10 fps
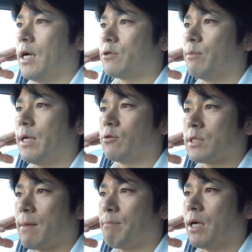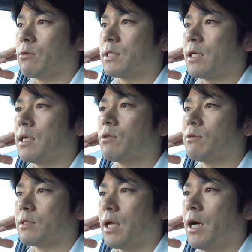ルバイトさんパートさん
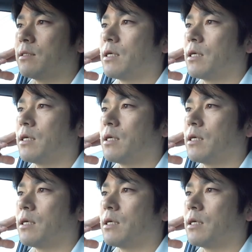雇って半